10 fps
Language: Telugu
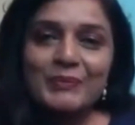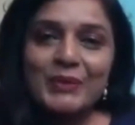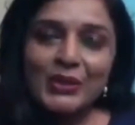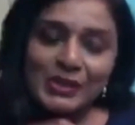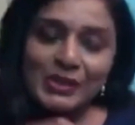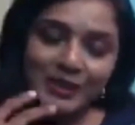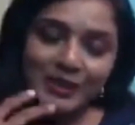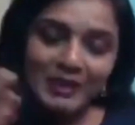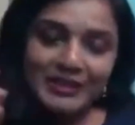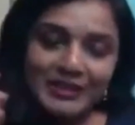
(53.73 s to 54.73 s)
బికాస్
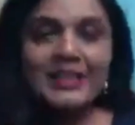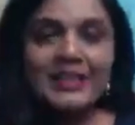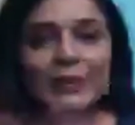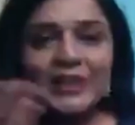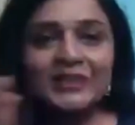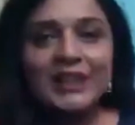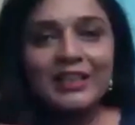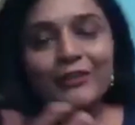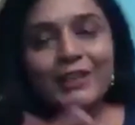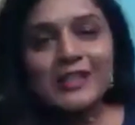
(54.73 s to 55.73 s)
మనం అందరం కూడా
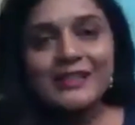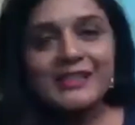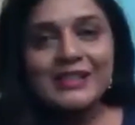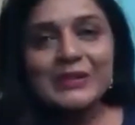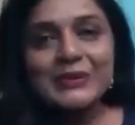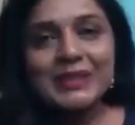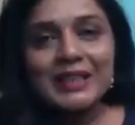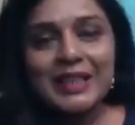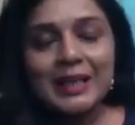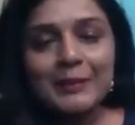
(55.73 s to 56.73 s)
ఇవన్నీ ఫేస్ చేస్తూ
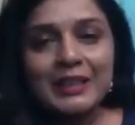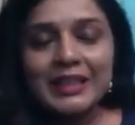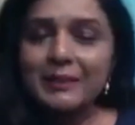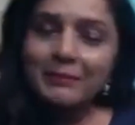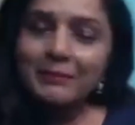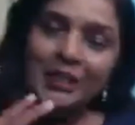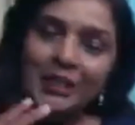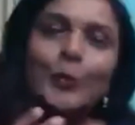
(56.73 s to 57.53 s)
ఉంటాం కాబట్టి మీ